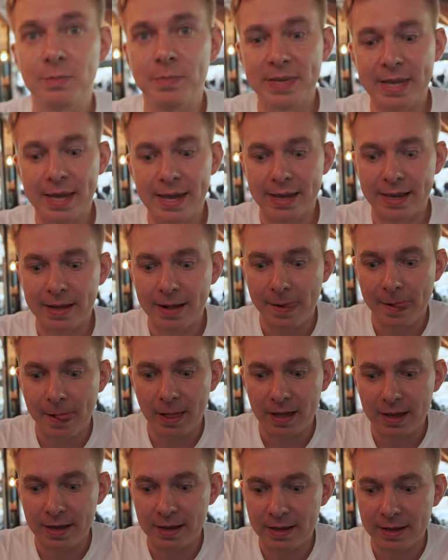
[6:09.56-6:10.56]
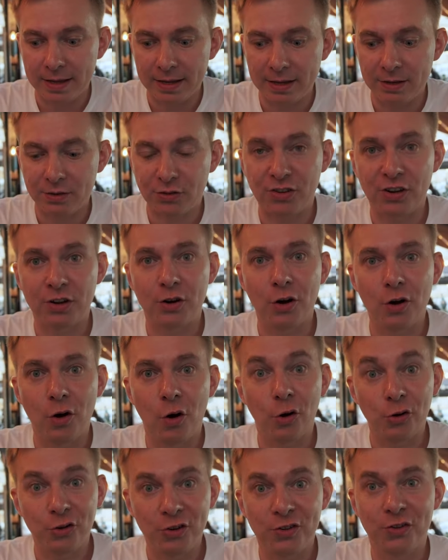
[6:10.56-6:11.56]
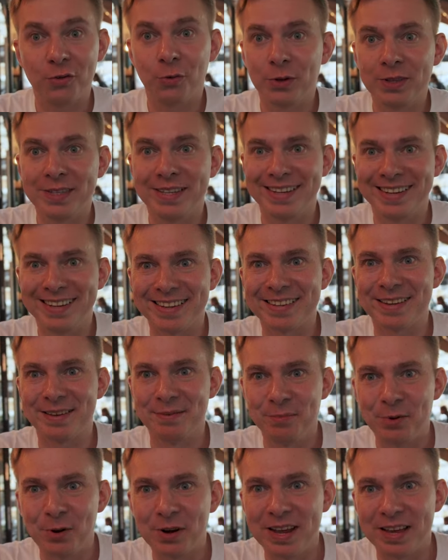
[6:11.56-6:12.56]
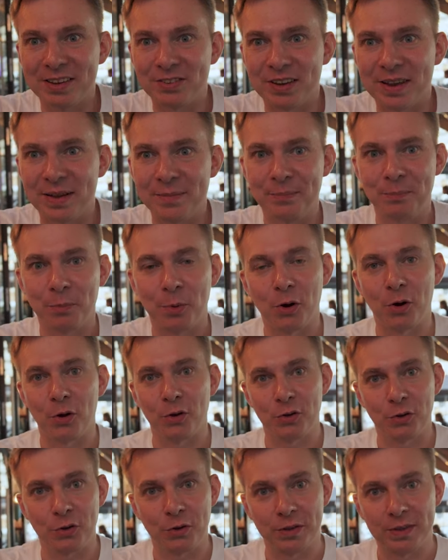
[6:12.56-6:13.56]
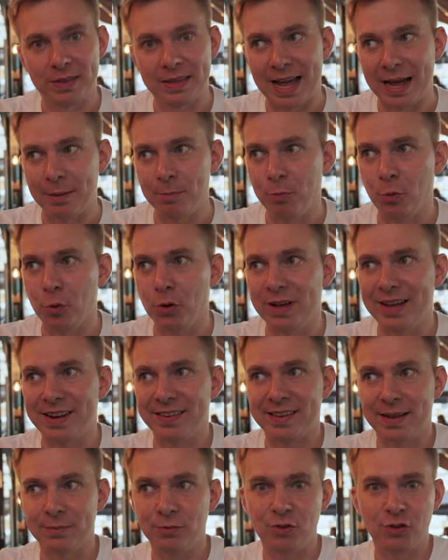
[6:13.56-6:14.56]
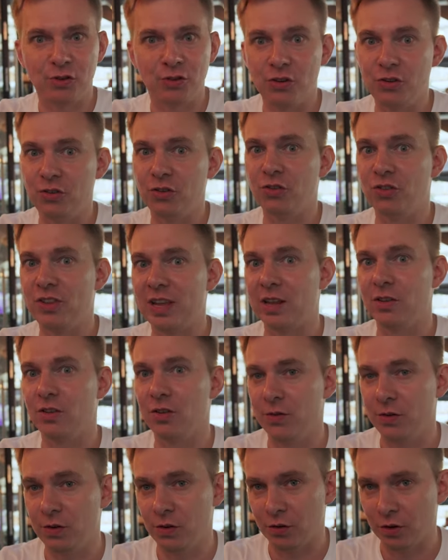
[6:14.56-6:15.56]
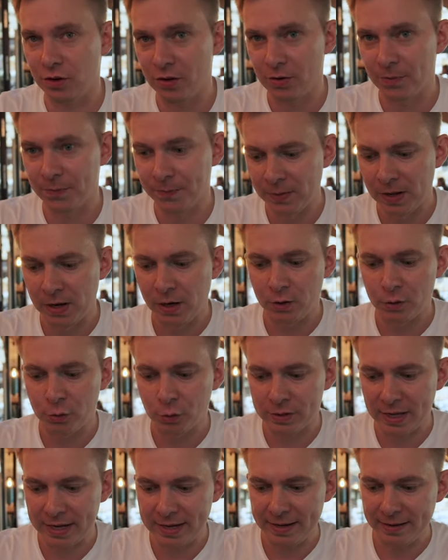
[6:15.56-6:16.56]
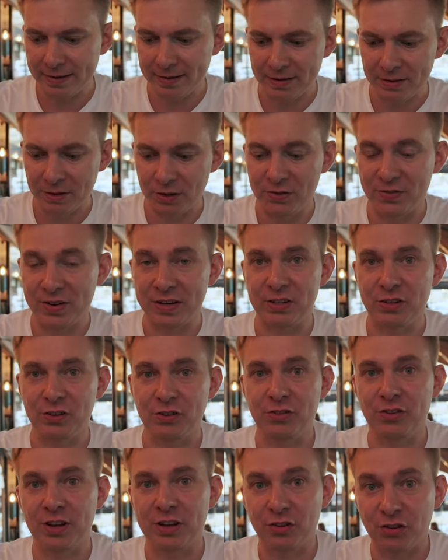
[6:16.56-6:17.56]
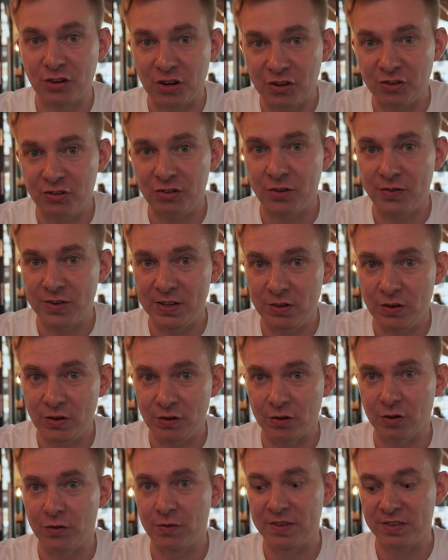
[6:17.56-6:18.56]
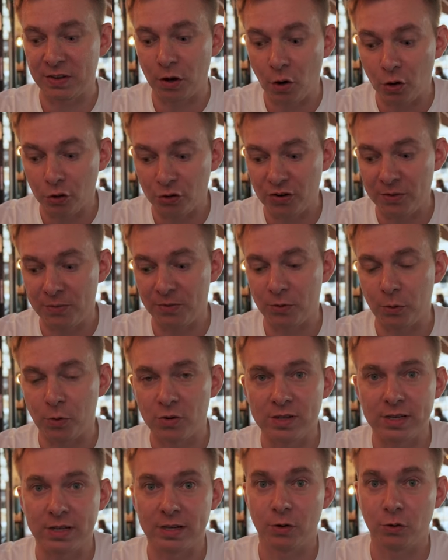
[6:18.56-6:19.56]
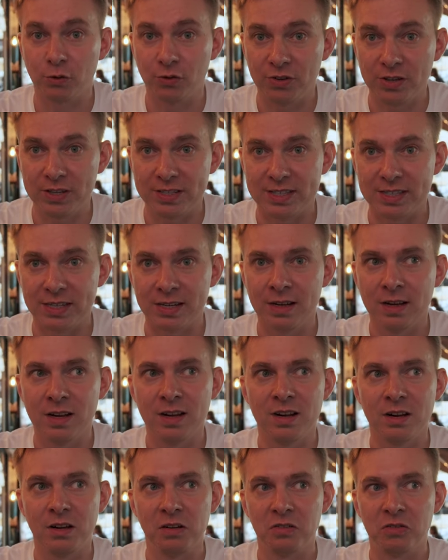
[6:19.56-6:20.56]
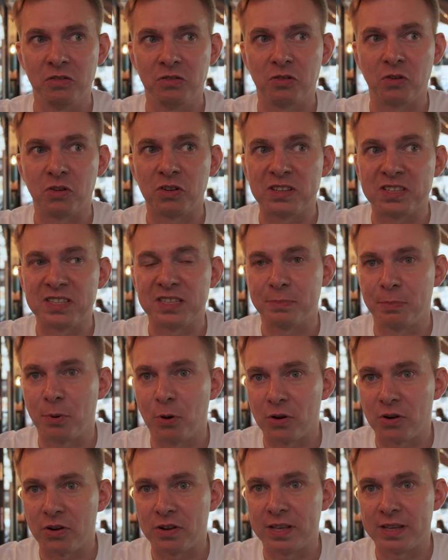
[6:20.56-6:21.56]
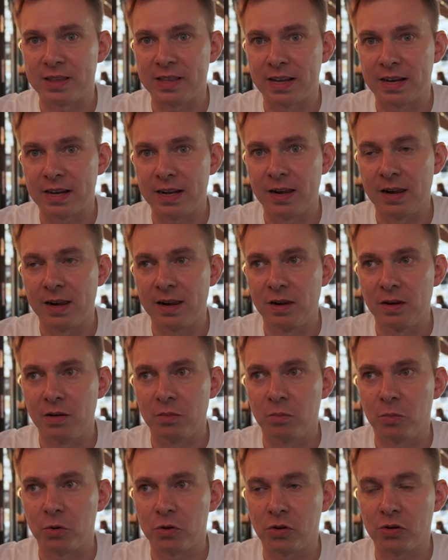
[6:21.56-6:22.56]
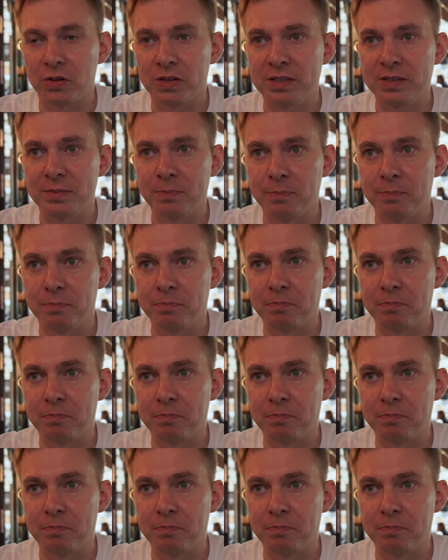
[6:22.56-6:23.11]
mniej y, i z czego 8 zł na samym burgerze, bo tam burger sam 34,90, tutaj 26,90, więc 8 zł różnicy. To jest sporo jednak, bo to jest